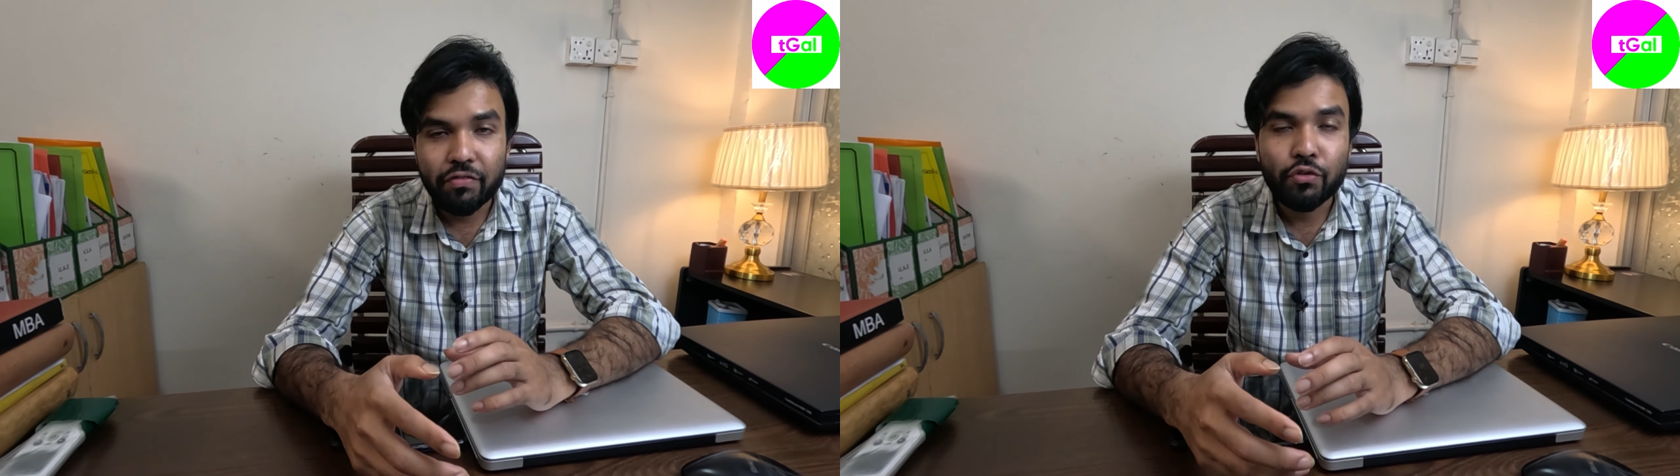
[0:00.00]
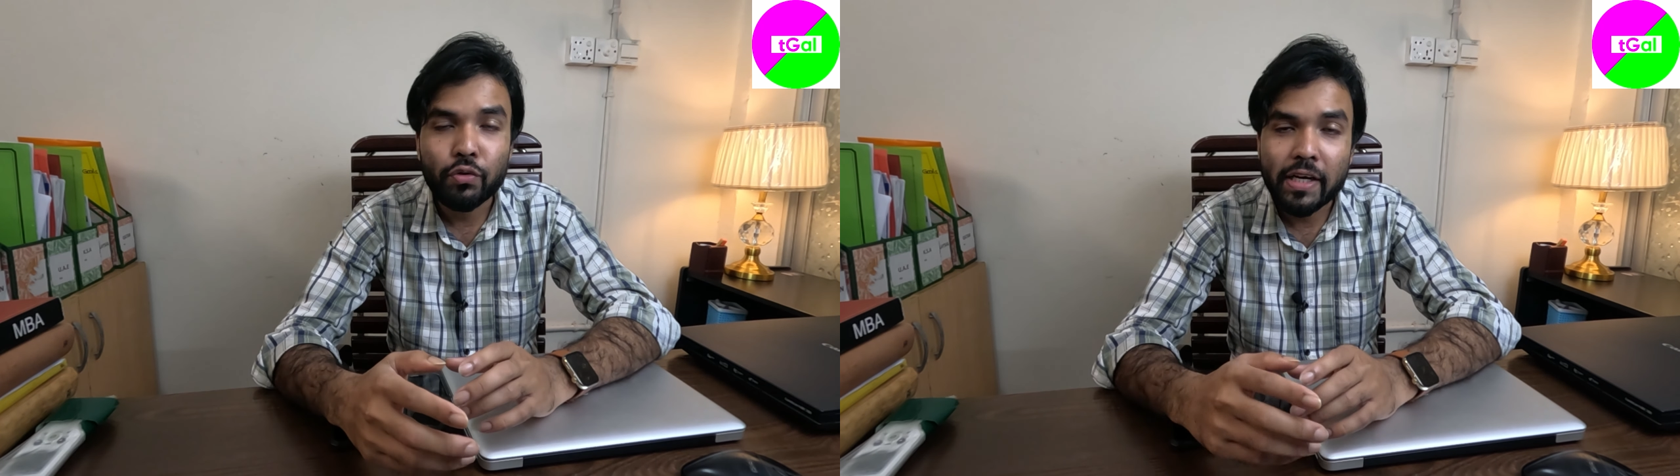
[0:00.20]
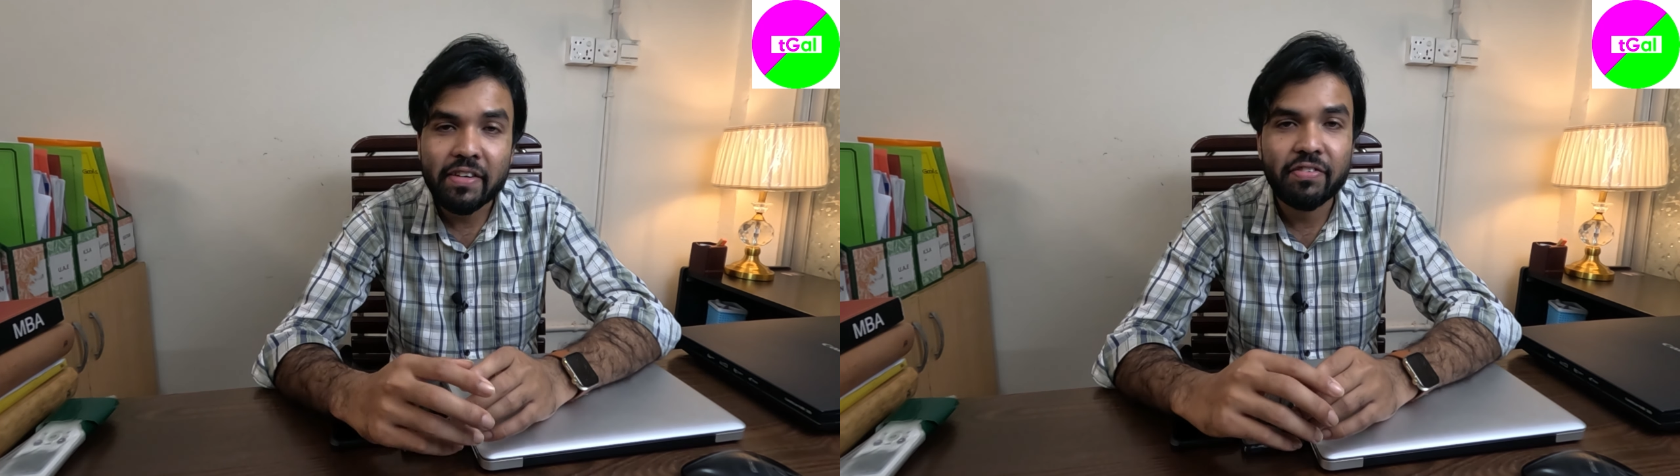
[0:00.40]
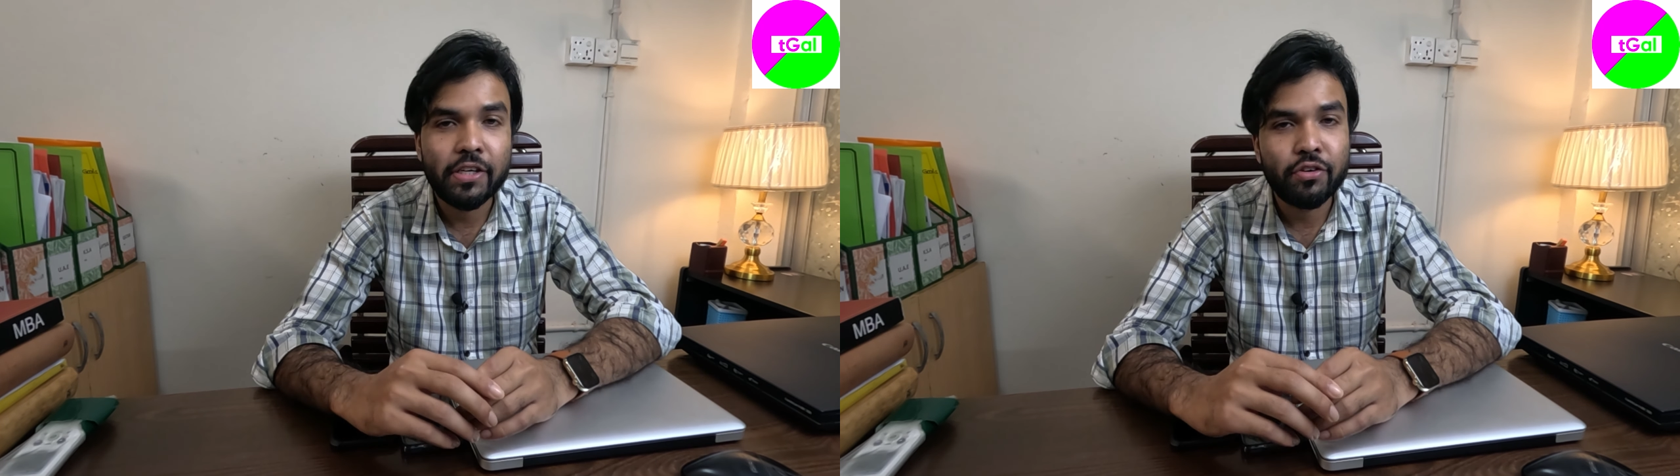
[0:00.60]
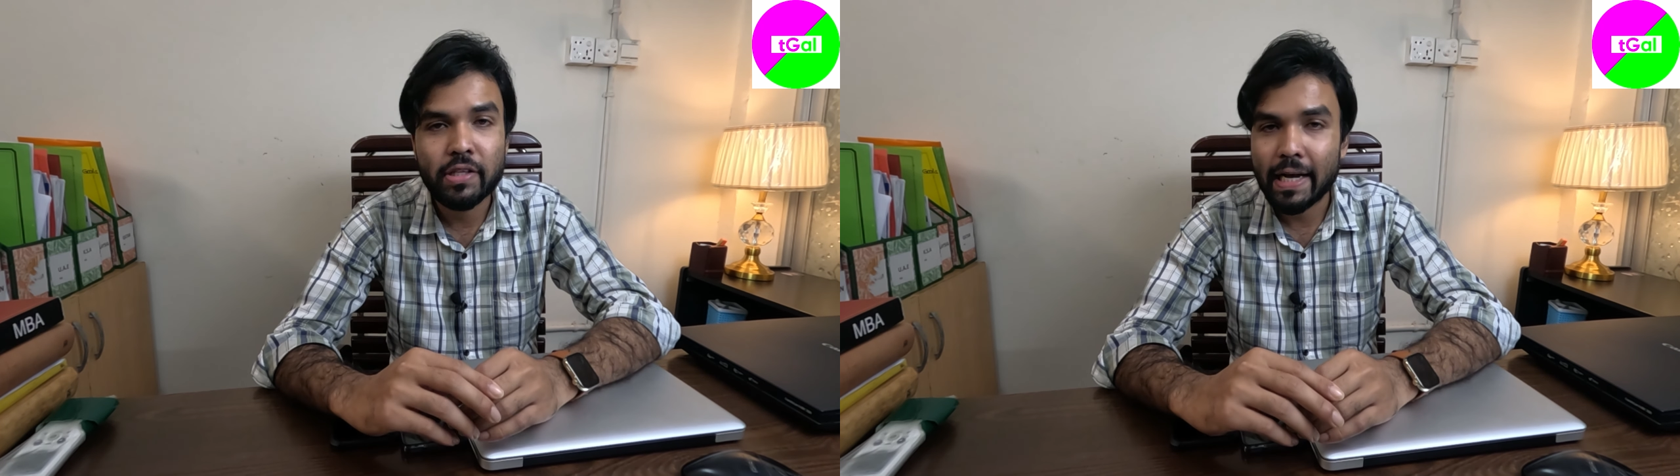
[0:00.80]
কোনো একটা
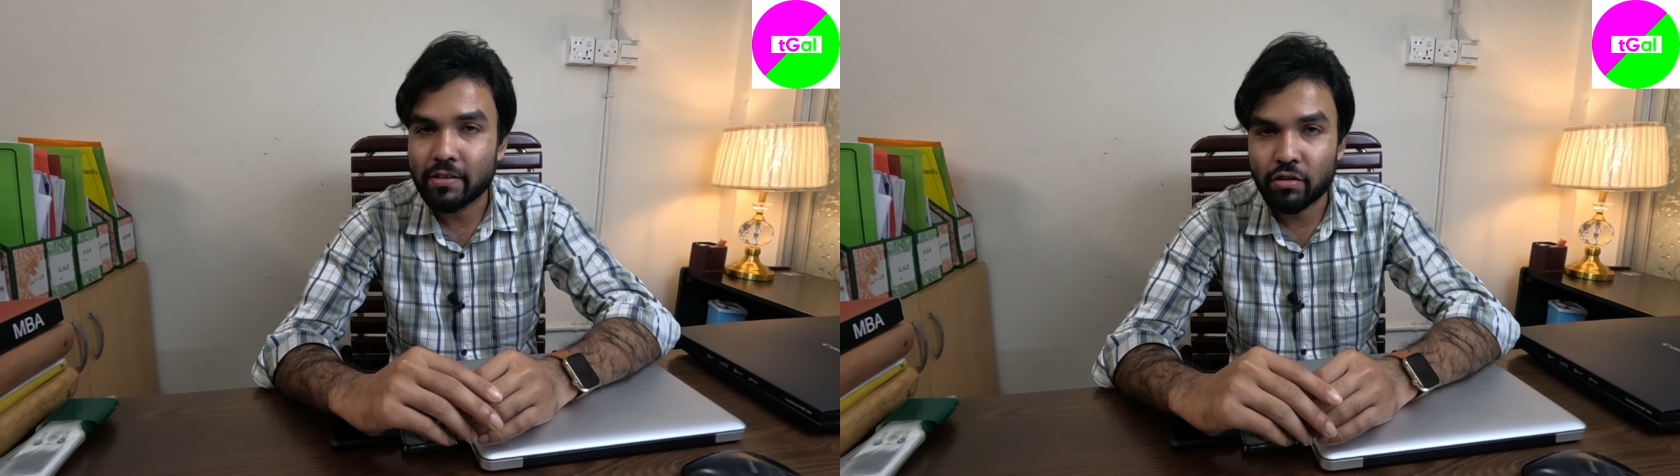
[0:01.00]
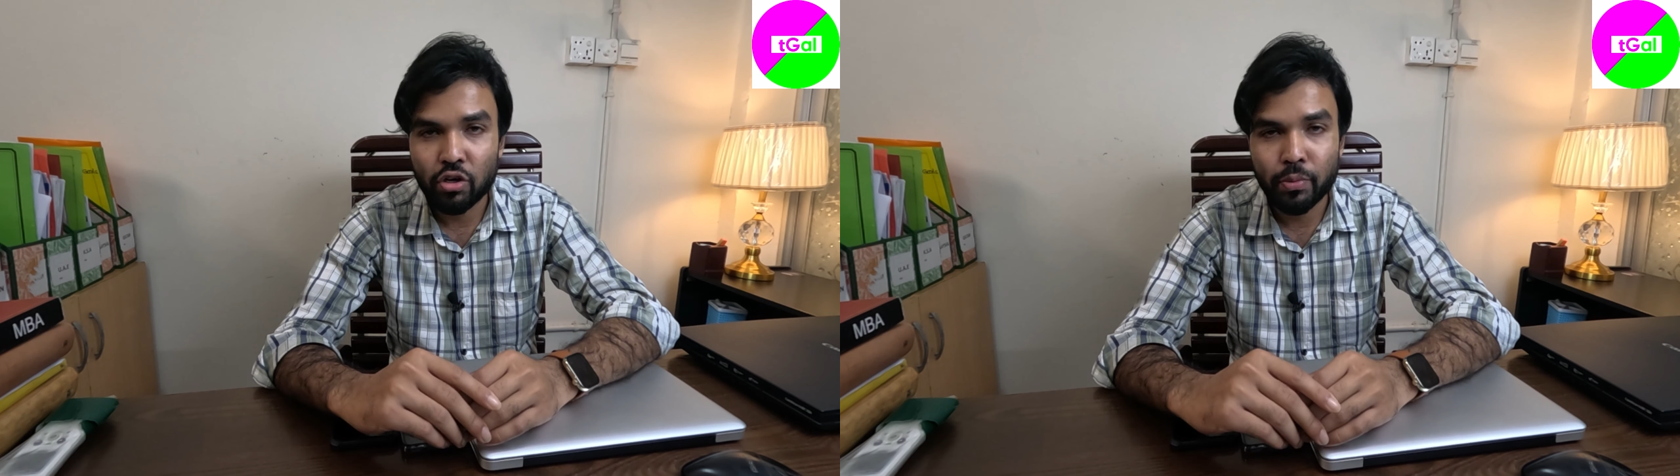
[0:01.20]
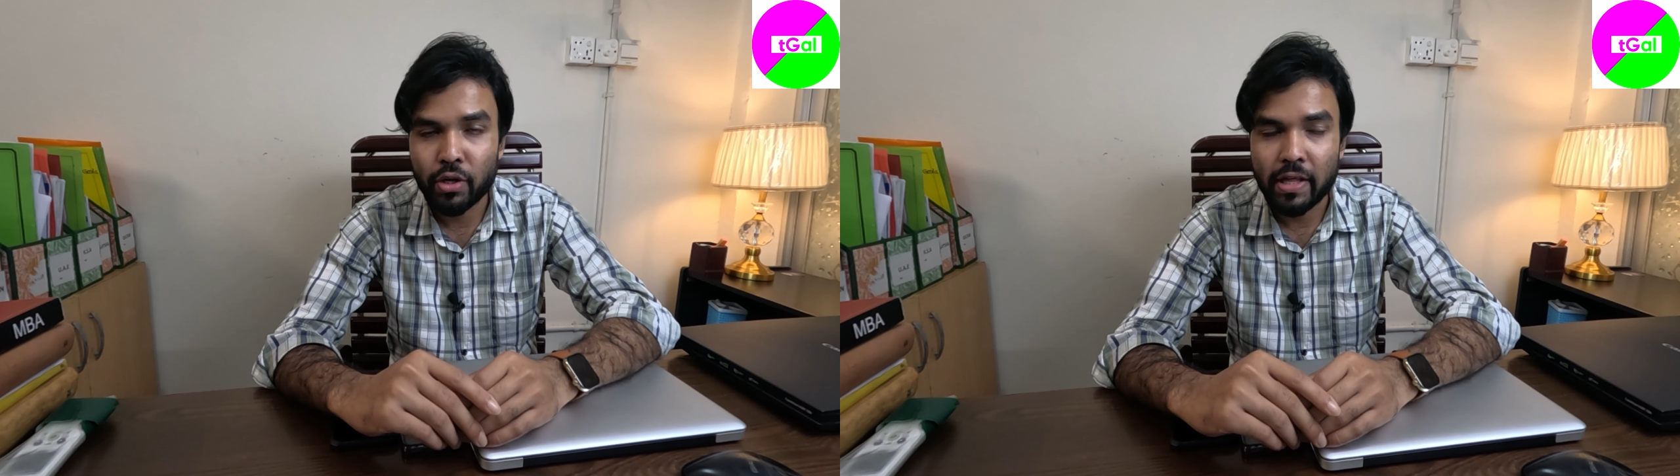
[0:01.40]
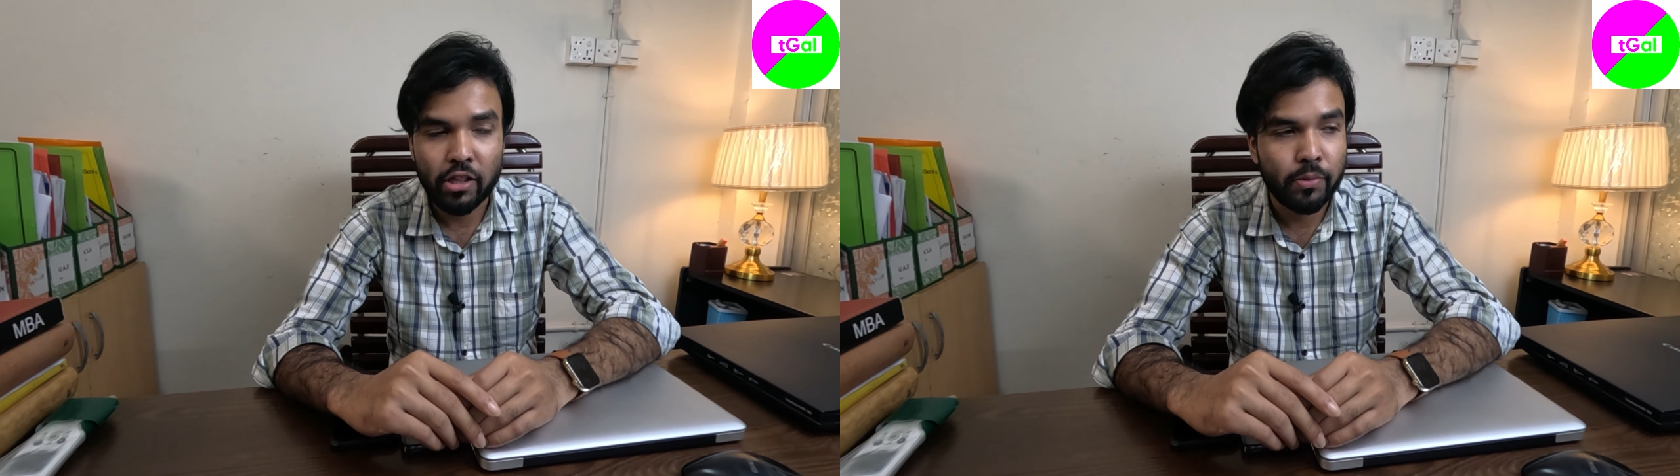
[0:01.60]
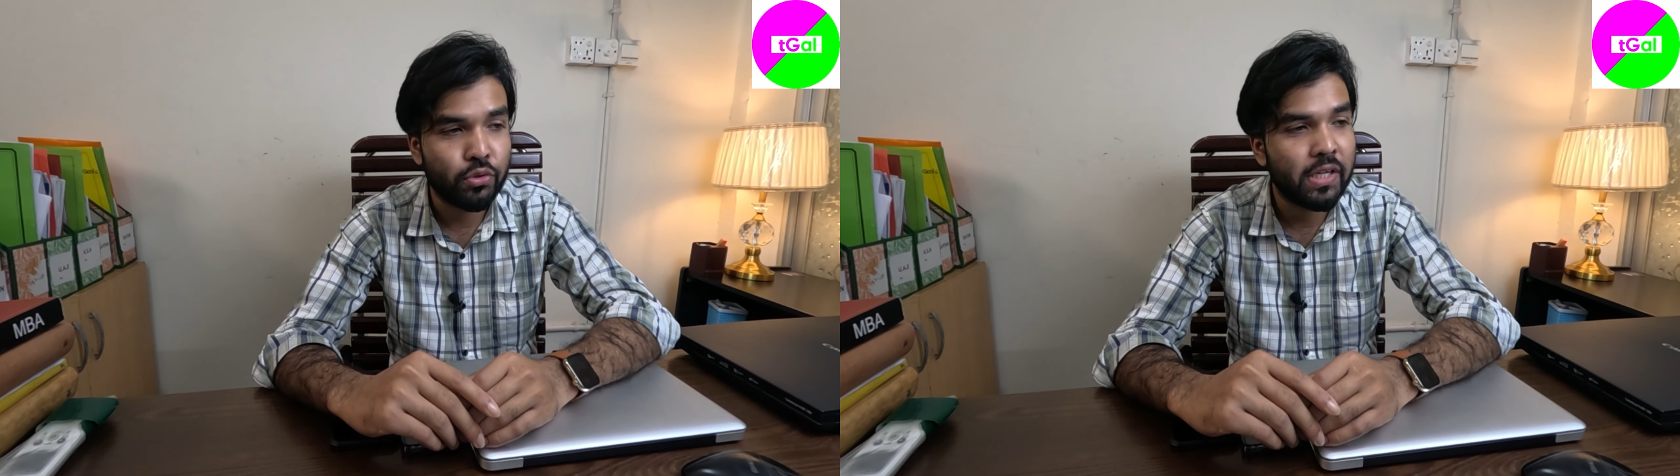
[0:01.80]
ফ্যাক্টরিতে কাজ করার অভিজ্ঞতা থাকতে
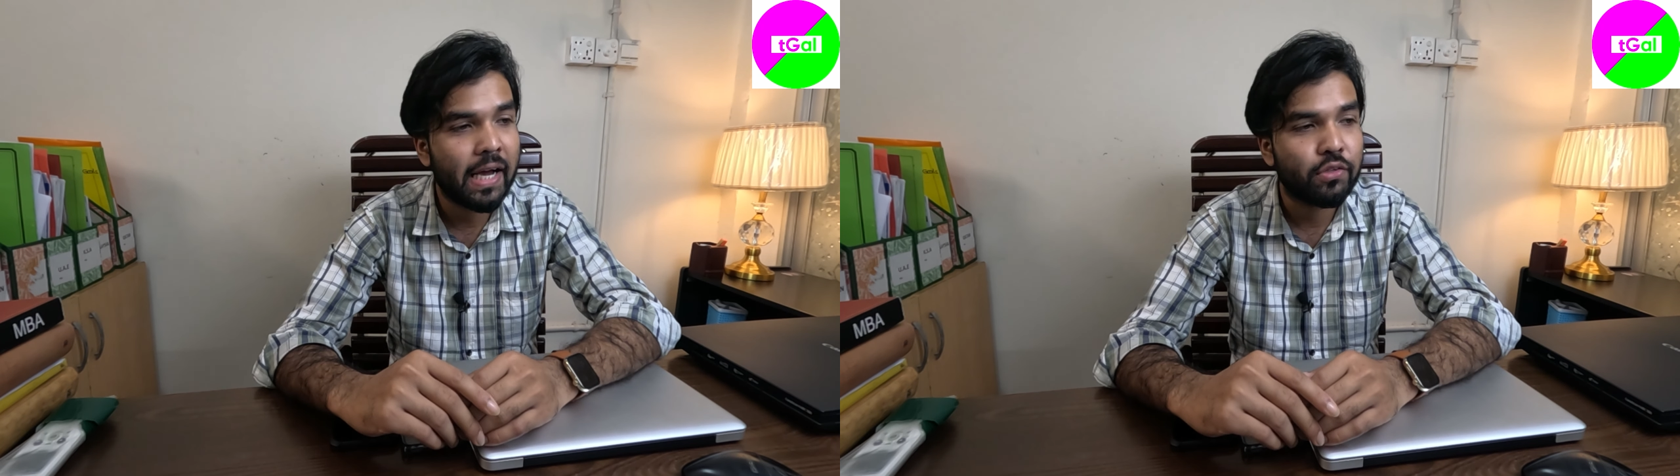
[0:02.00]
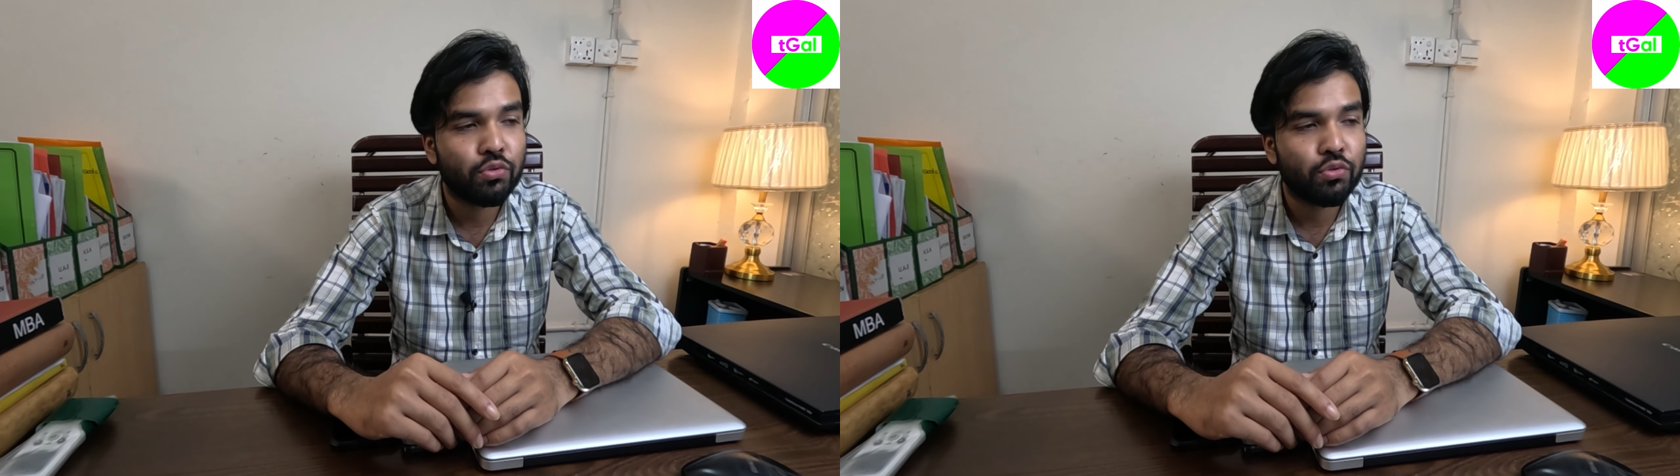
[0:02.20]
হবে যদি হ্যাঁ